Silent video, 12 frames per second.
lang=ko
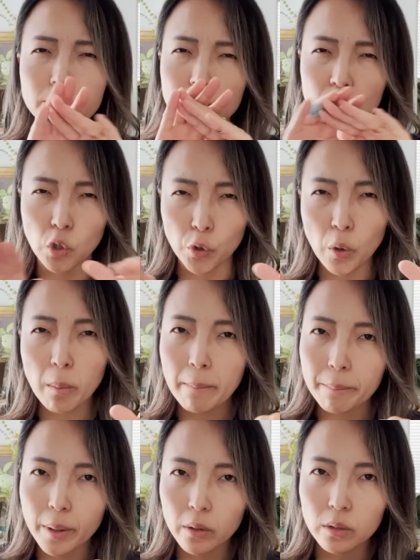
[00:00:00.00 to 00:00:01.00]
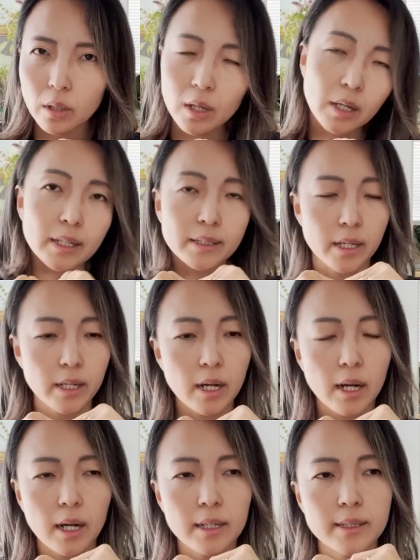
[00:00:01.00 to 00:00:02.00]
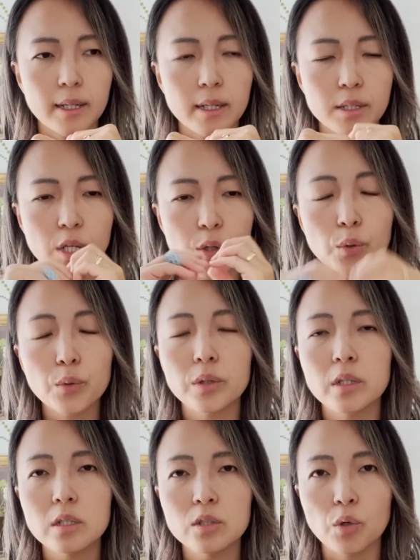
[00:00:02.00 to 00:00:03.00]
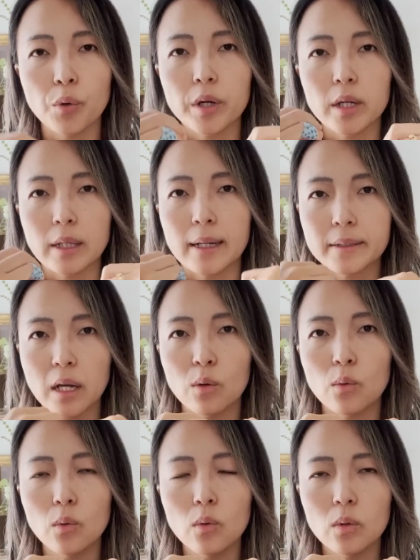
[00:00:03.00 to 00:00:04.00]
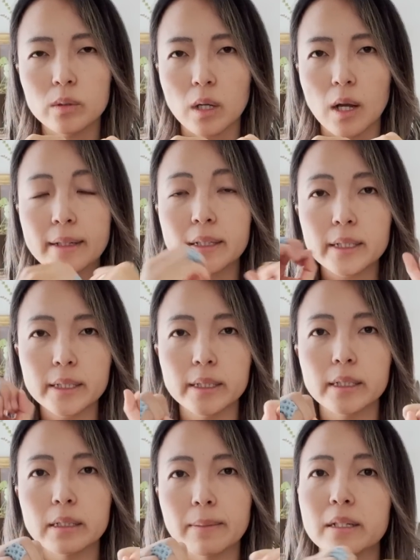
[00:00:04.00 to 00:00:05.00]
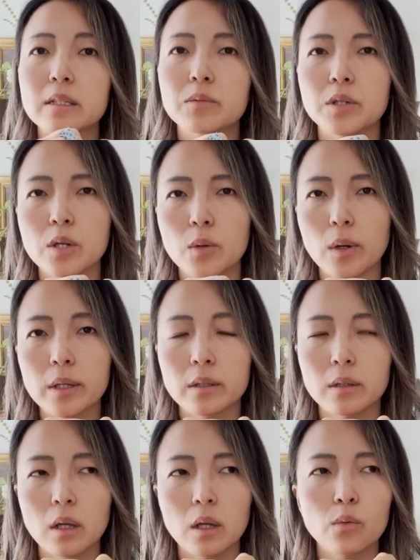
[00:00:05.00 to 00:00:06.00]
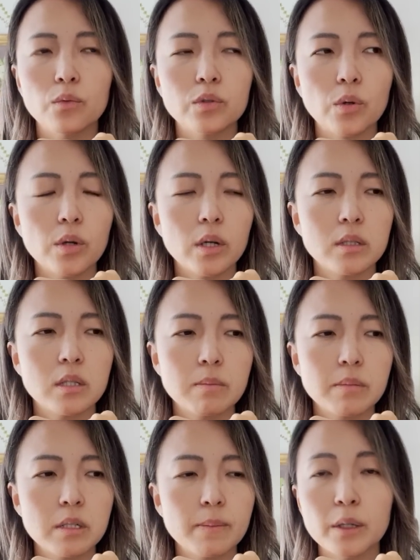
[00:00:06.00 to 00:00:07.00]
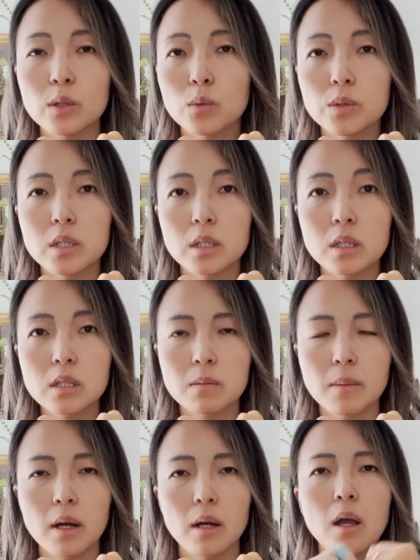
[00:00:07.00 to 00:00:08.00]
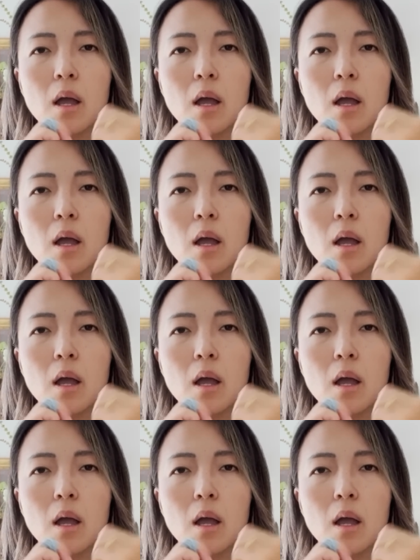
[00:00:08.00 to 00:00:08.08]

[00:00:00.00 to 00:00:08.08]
저렴한 편? 그러니까 제가 이제 재료는 저희가 다 사고 제가 화장실을 말씀드리려고 하는데 오늘 저희가 집을 많이 고치긴 했지만